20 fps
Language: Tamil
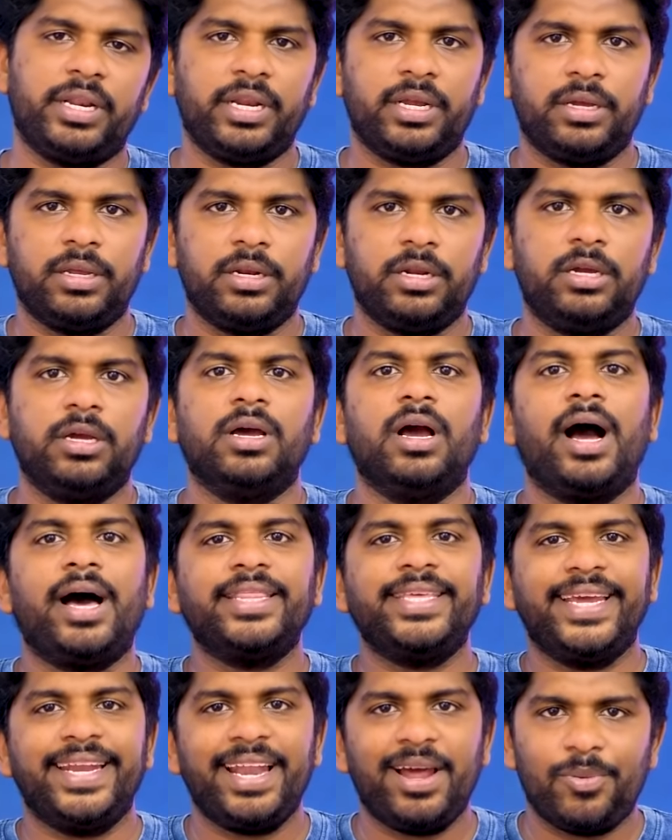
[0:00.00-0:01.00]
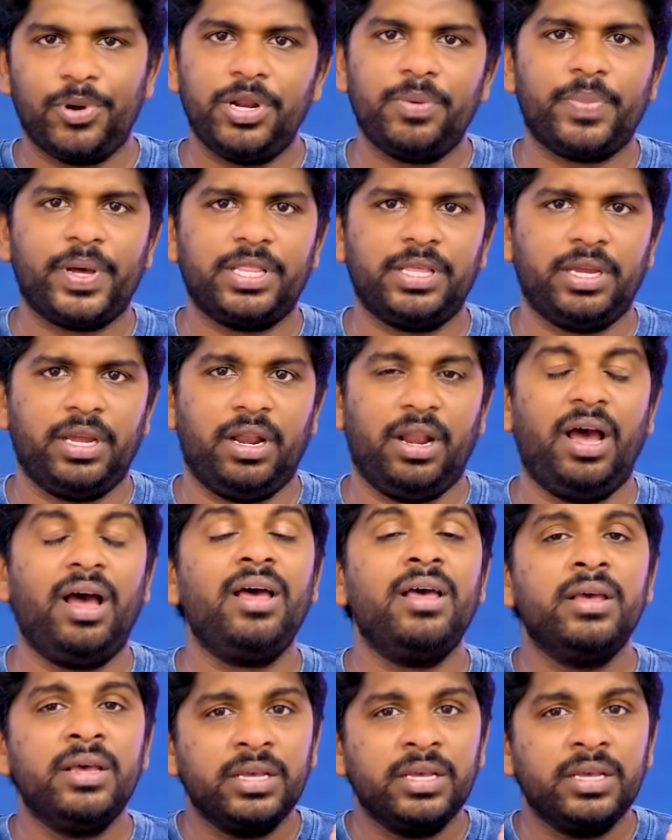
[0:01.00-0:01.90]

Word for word: ட்ரிக் இருக்குது அது என்ன அப்படின்னு பார்த்தீங்கன்னா